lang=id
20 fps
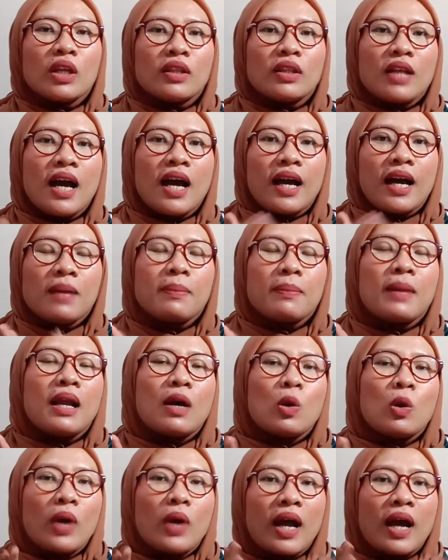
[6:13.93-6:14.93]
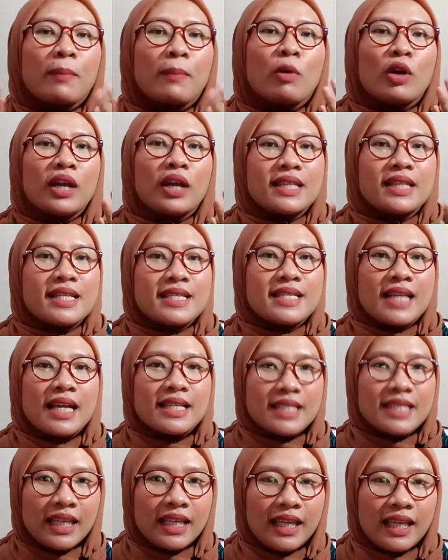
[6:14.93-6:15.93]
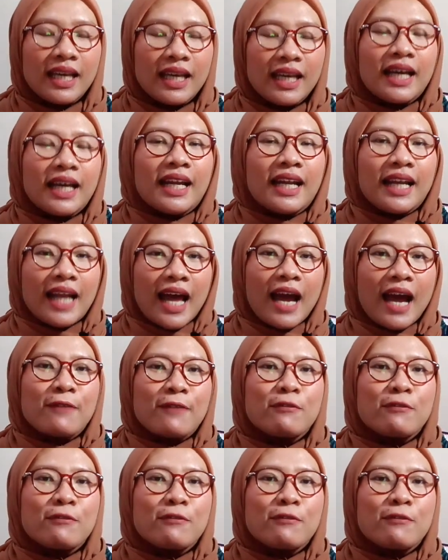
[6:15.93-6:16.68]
Baru kita akan melakukan monetisasi.